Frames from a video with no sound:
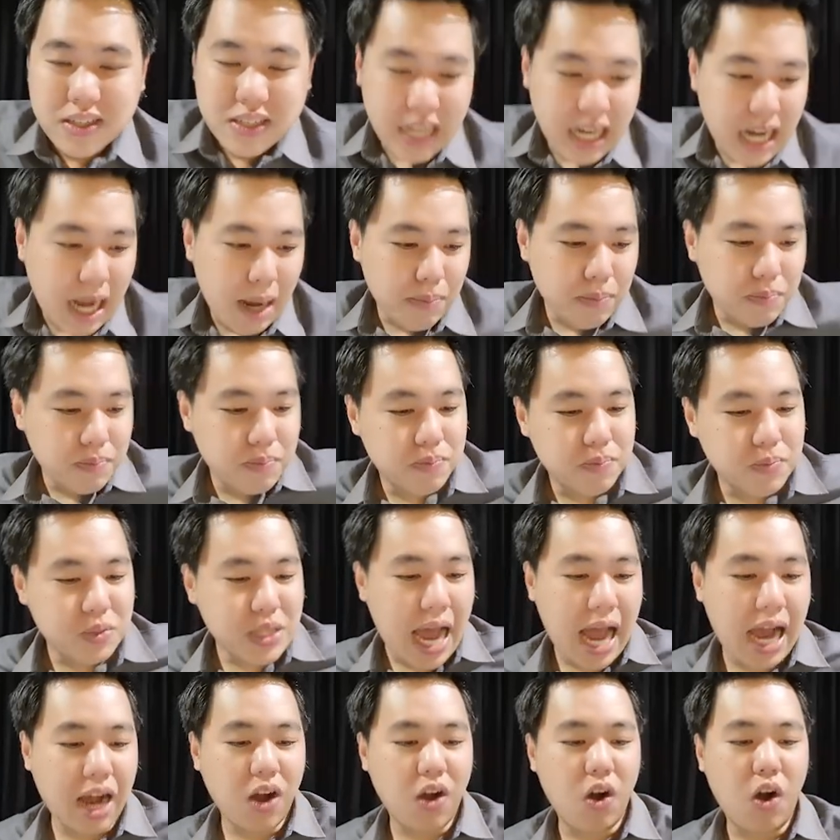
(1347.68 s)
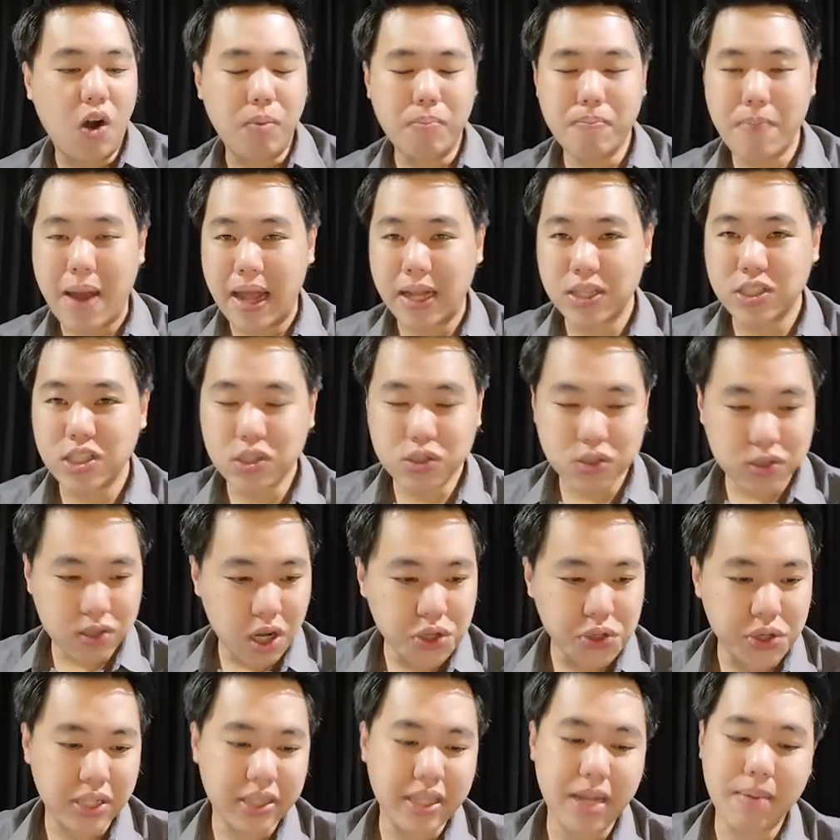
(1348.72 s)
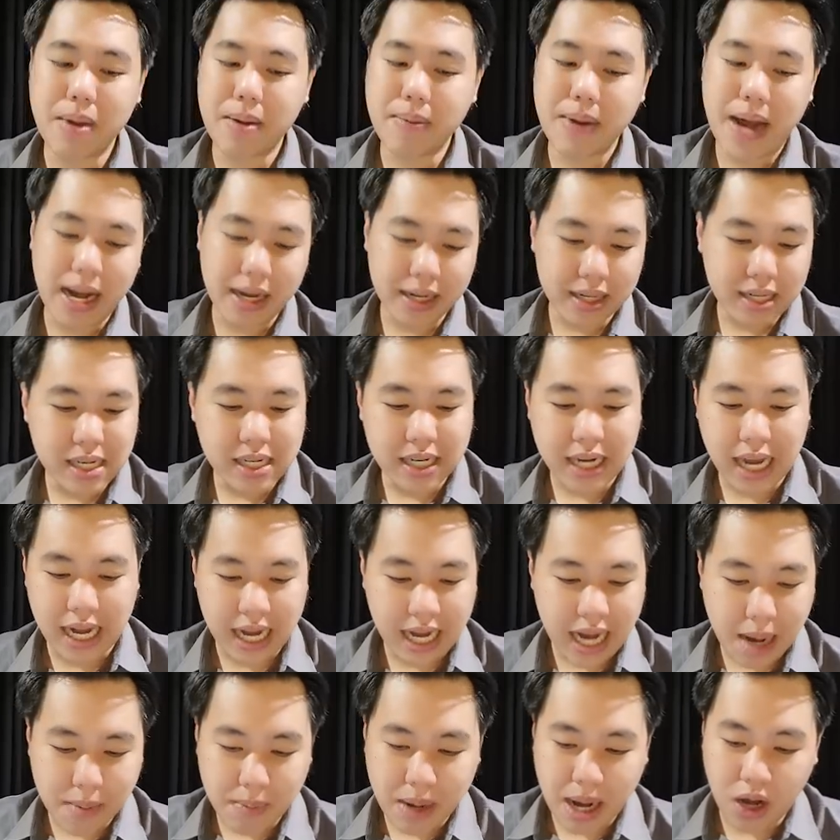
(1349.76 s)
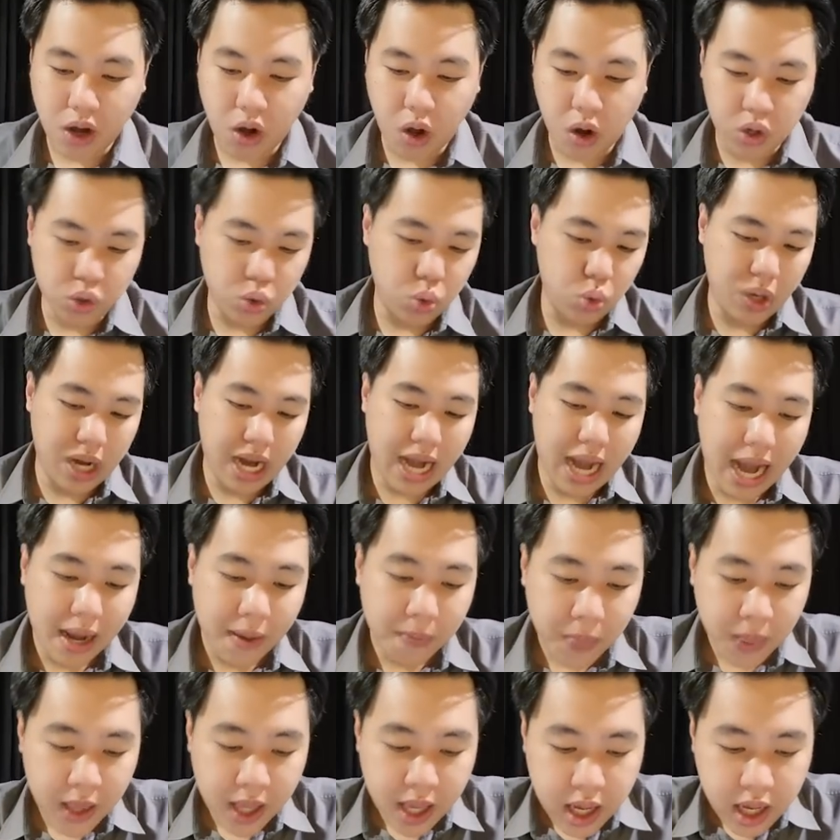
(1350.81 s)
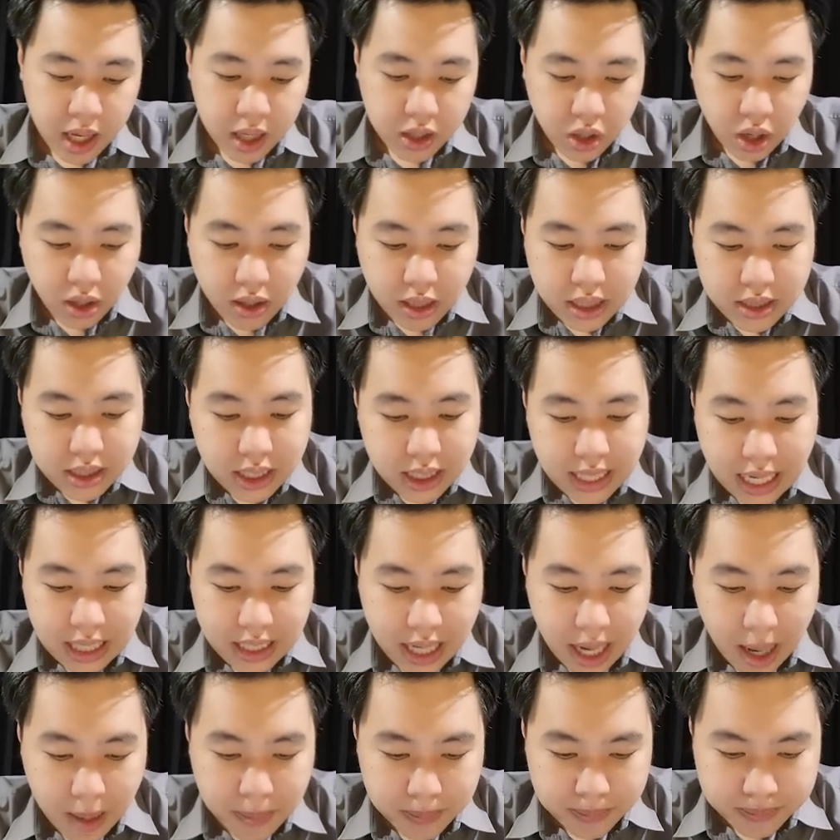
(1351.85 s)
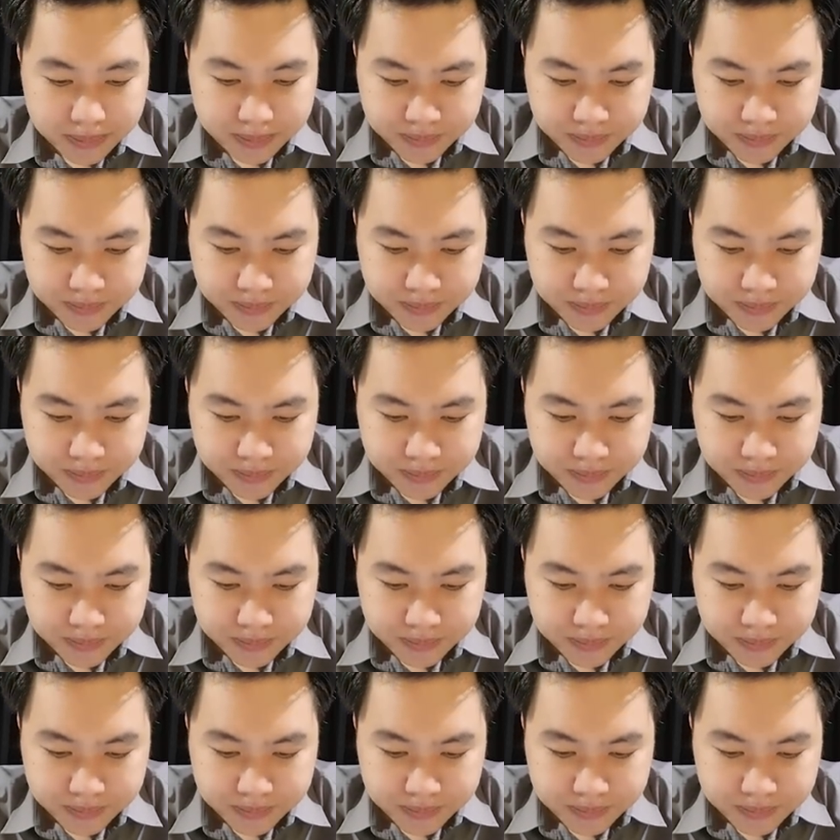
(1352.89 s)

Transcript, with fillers: นะครับยางของแมนเชสเตอร์ยูไนเต็ดเป็นพาร์ทเนอร์กันนะครับอ่ะลองดูนะฮะนอกเหนือจากนั้นครับ